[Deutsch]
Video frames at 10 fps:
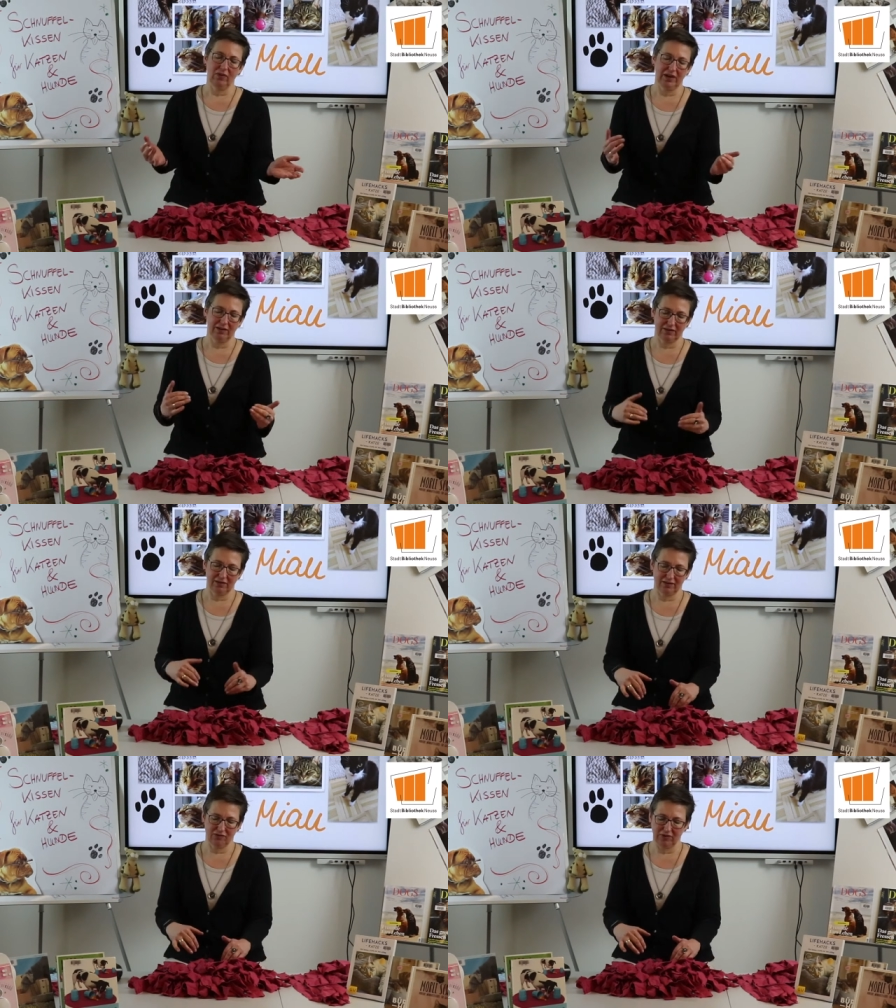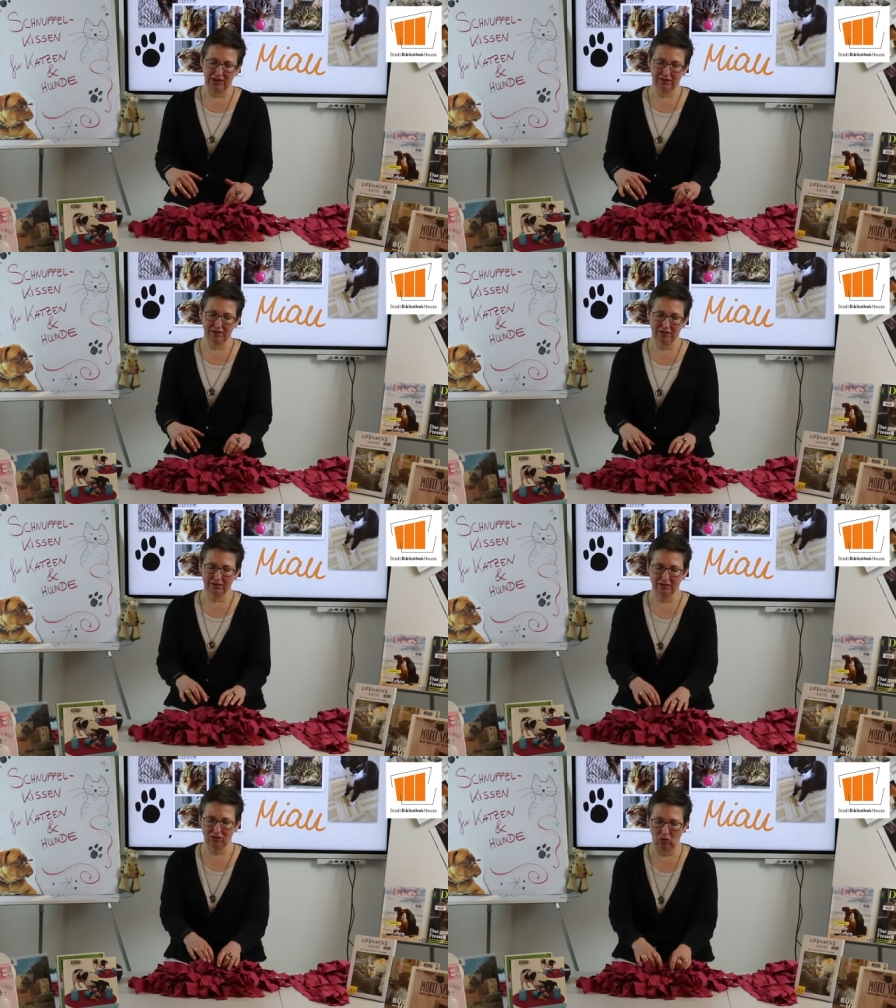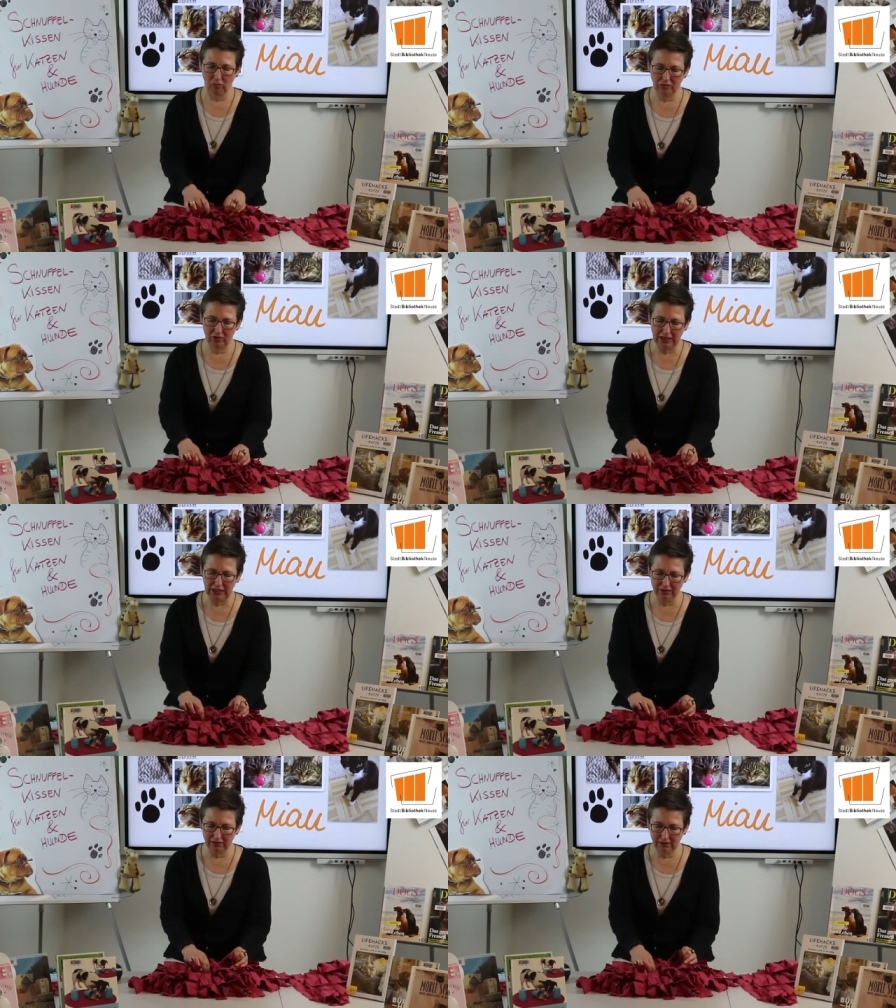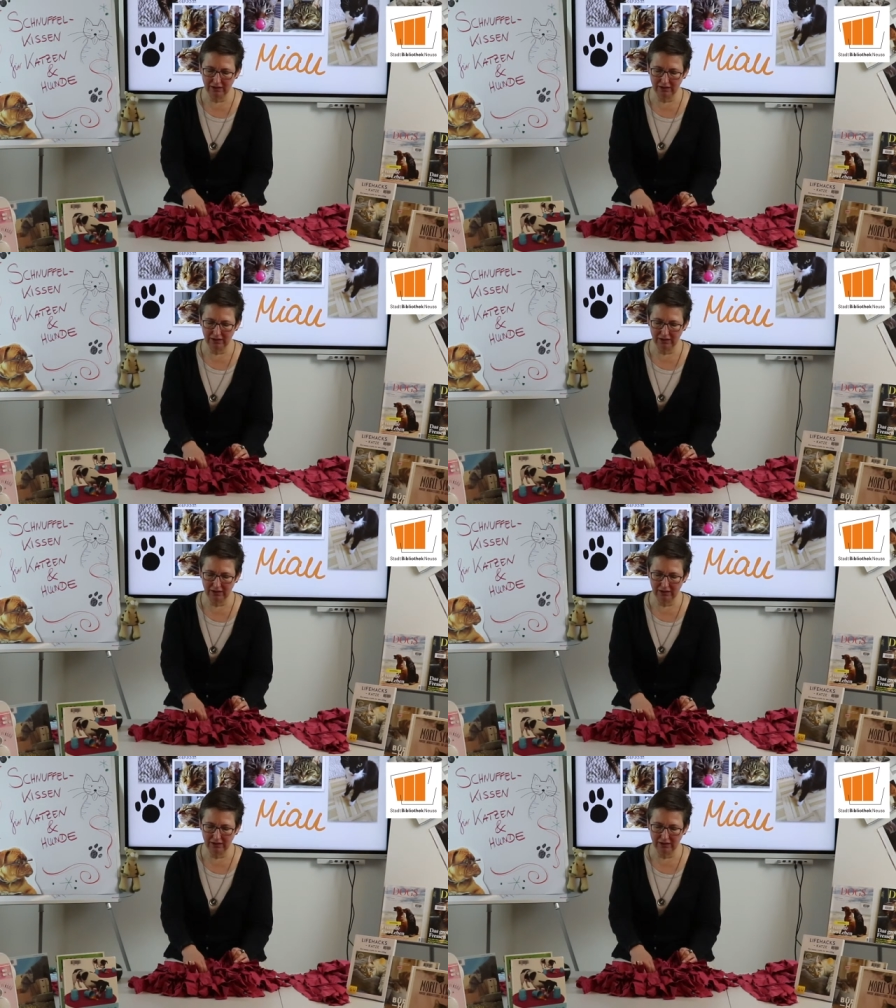wenn das Ganze fertig ist, kommt hinter